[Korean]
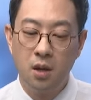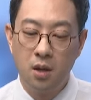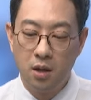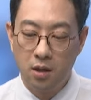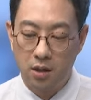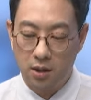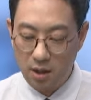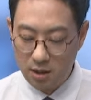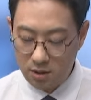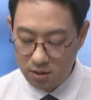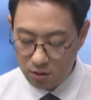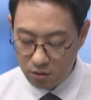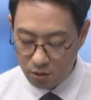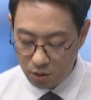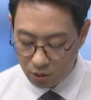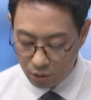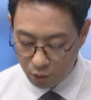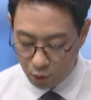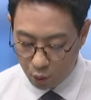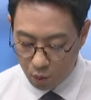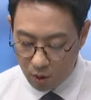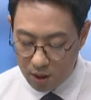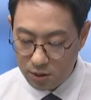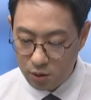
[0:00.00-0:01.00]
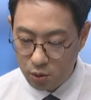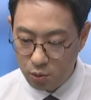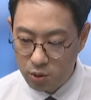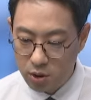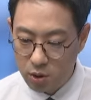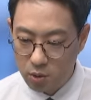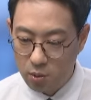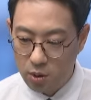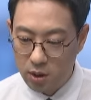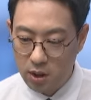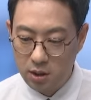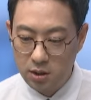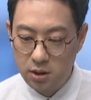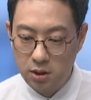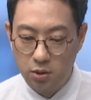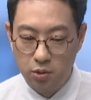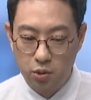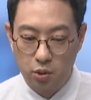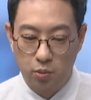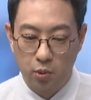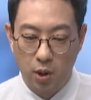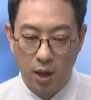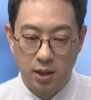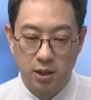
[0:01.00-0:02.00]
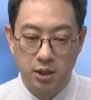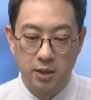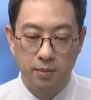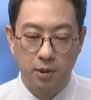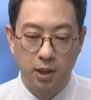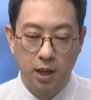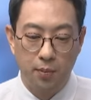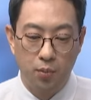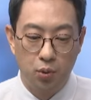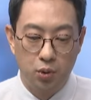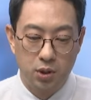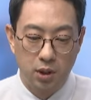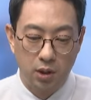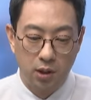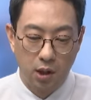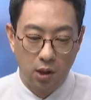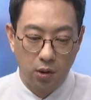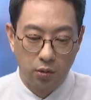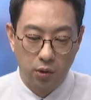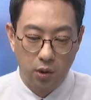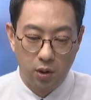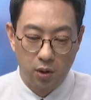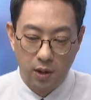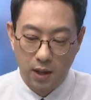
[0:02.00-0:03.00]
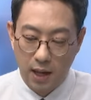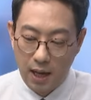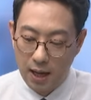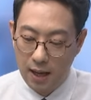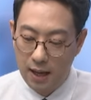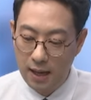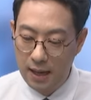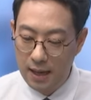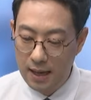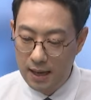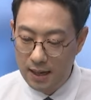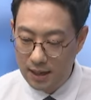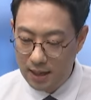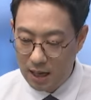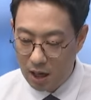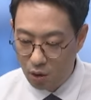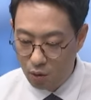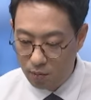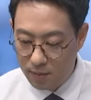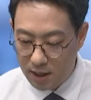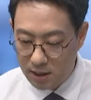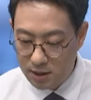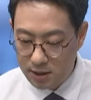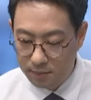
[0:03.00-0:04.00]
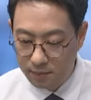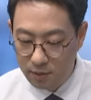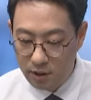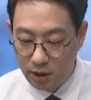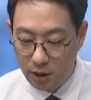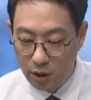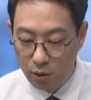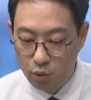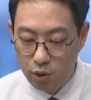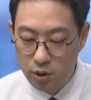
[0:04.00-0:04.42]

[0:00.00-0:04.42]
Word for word: 그래서 전 동아소시홀딩스를 좀 관심 있게 보시는 게 어떨까라고 말씀을 드리고